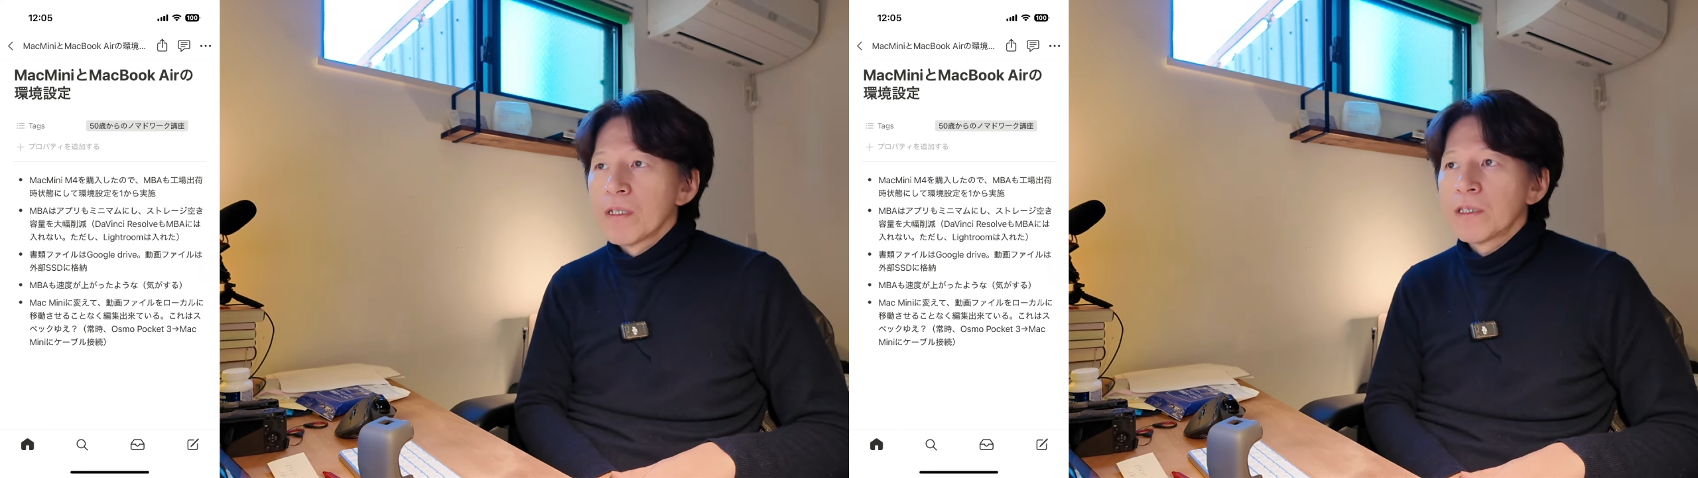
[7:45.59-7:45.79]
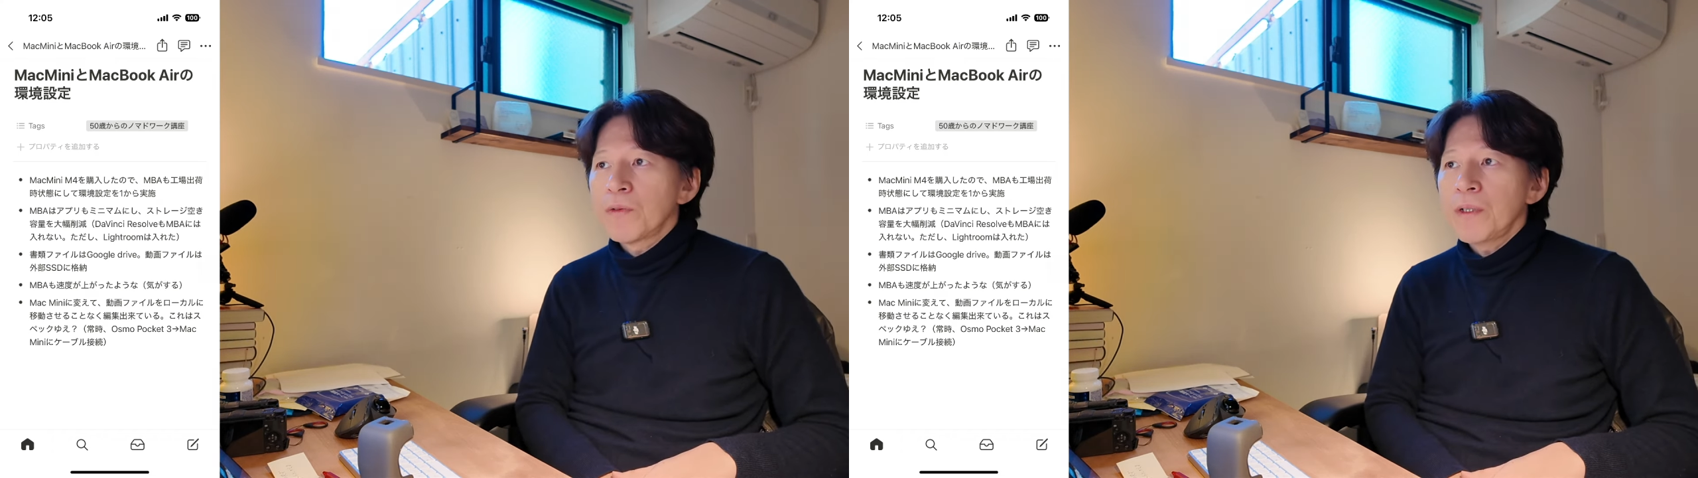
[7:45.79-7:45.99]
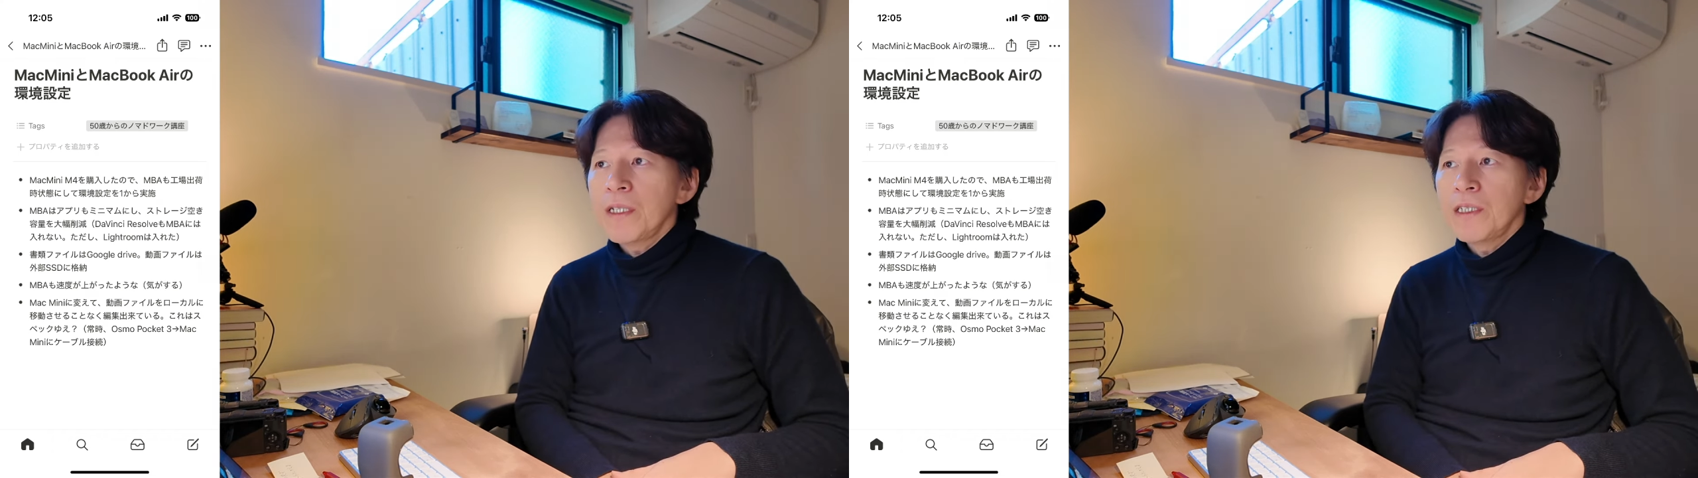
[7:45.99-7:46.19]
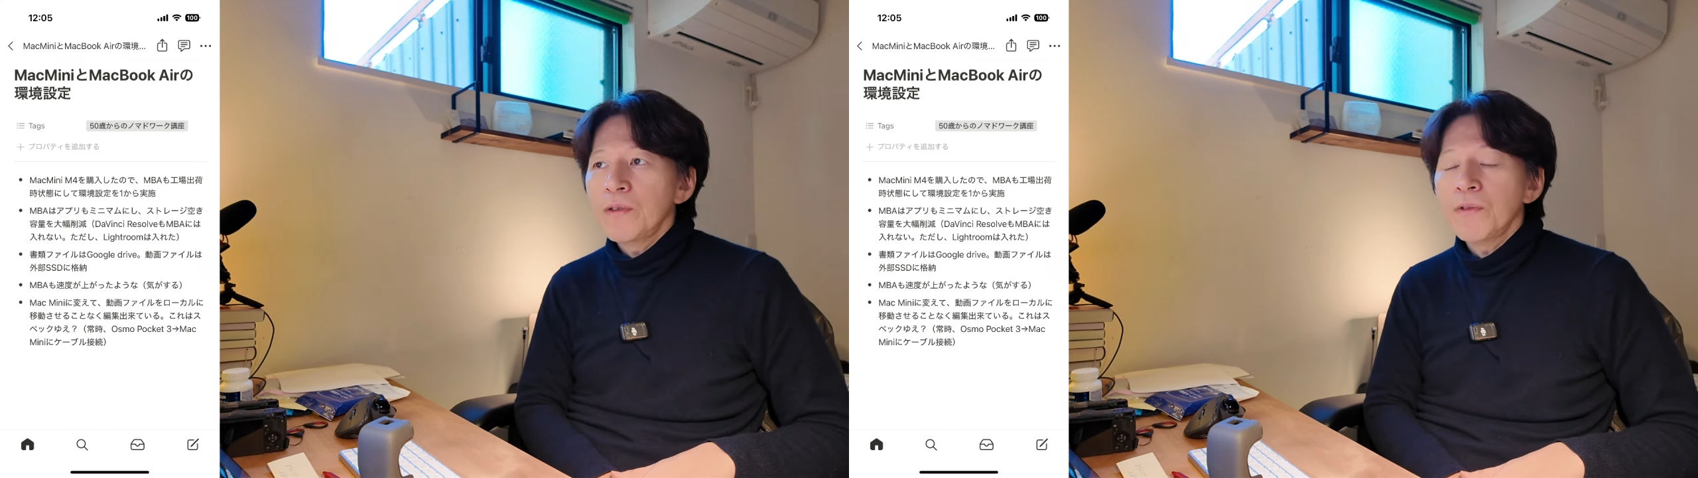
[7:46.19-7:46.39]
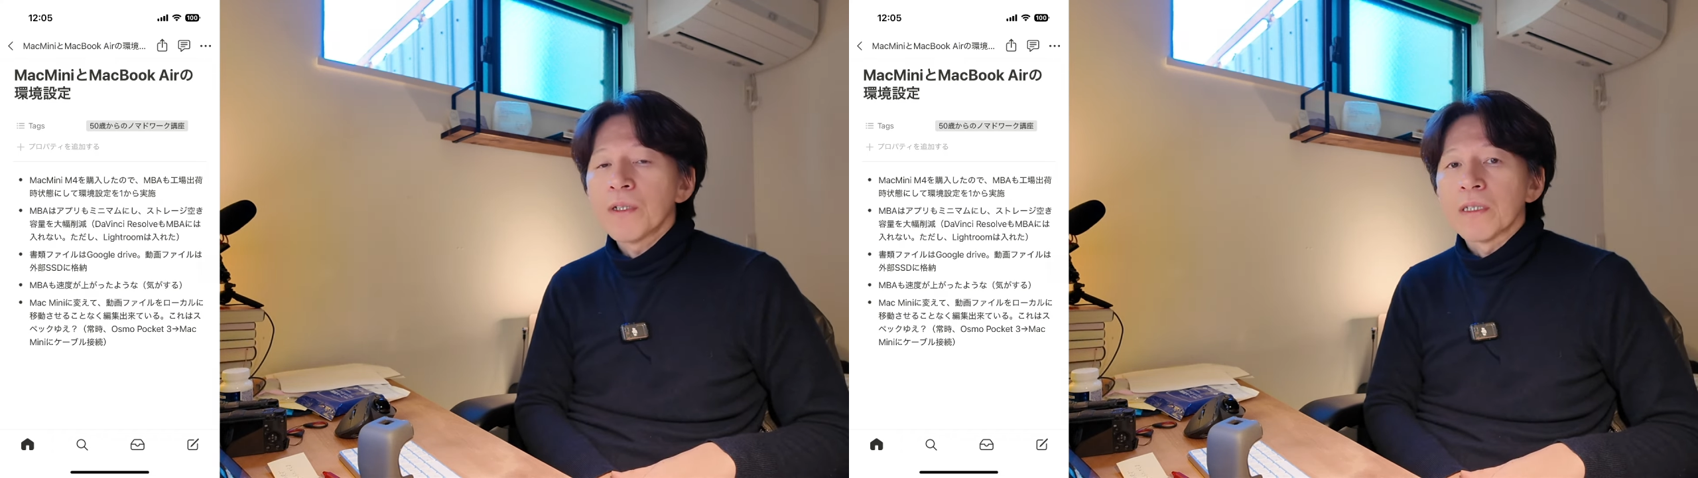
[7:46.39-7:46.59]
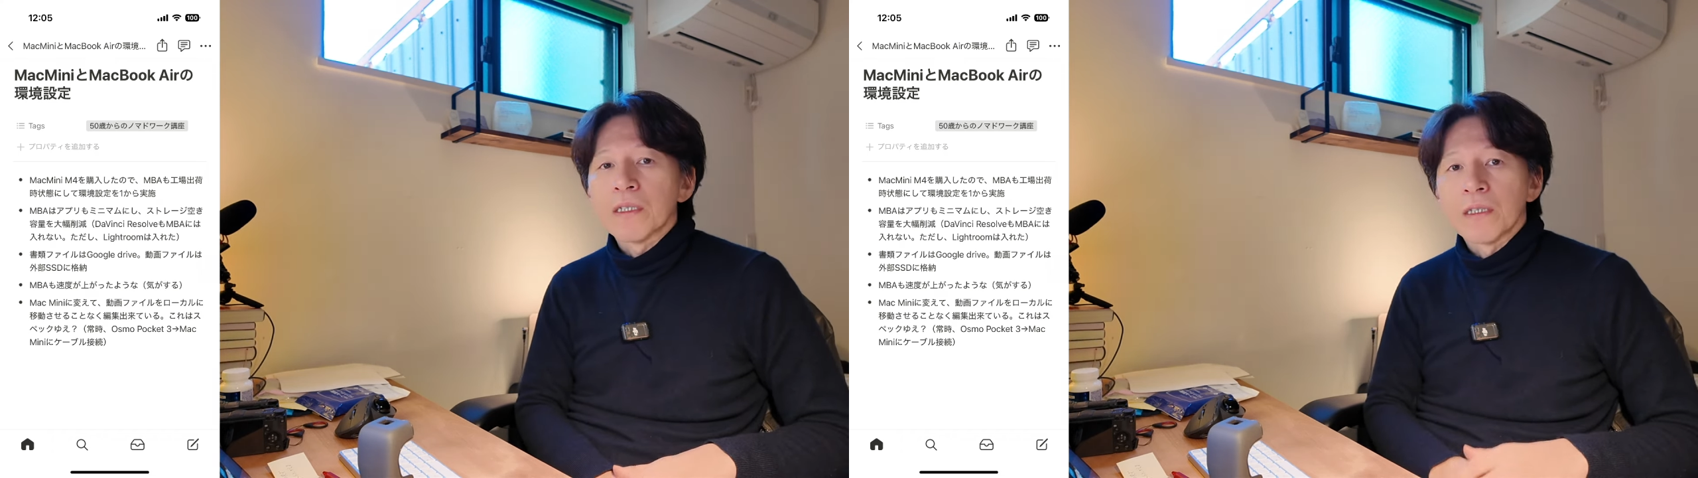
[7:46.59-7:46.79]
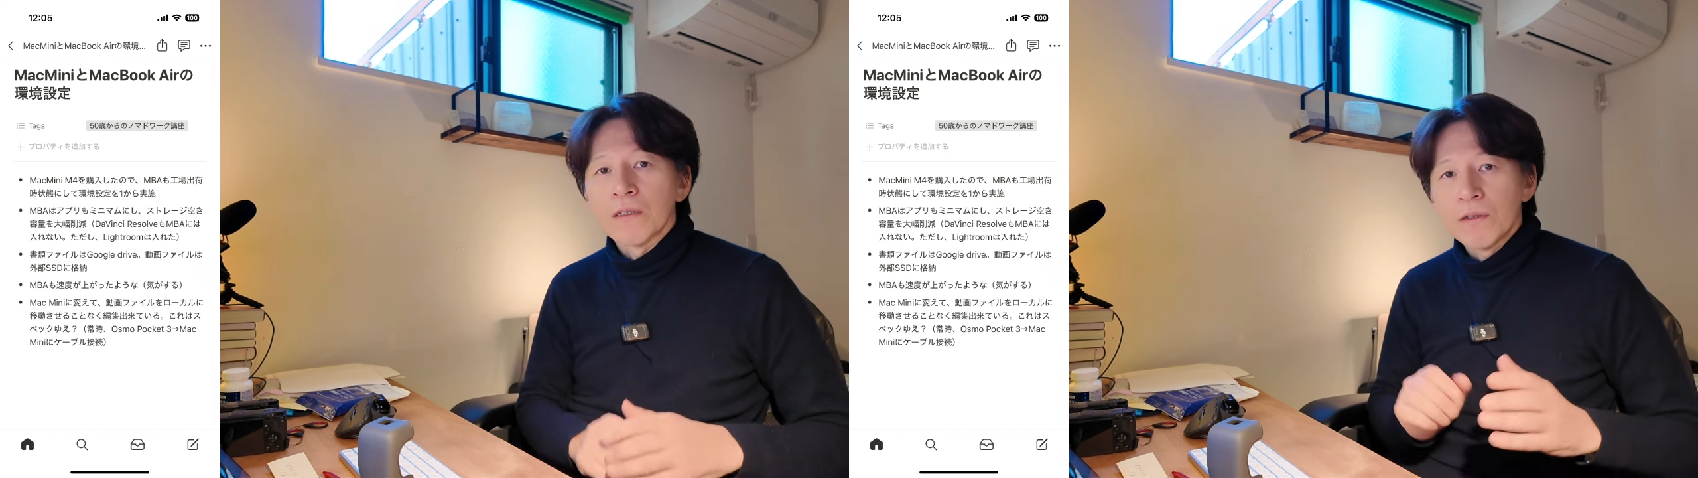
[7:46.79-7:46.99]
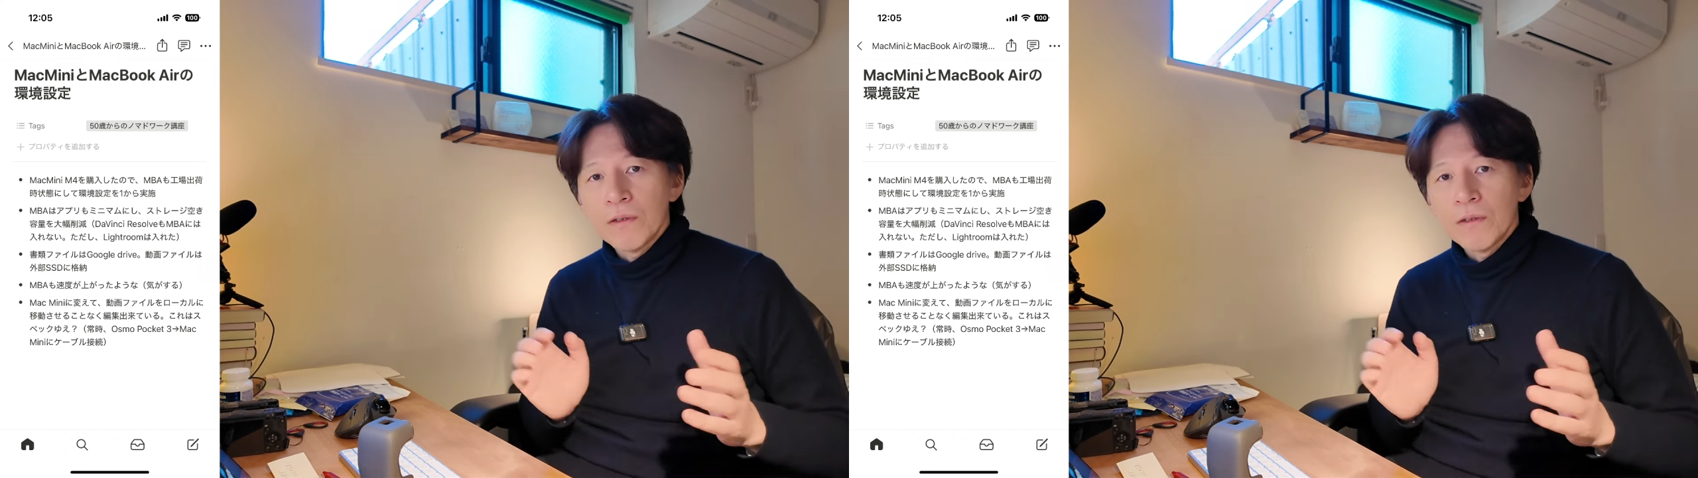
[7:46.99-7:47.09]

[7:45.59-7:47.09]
ストレージ容量がですね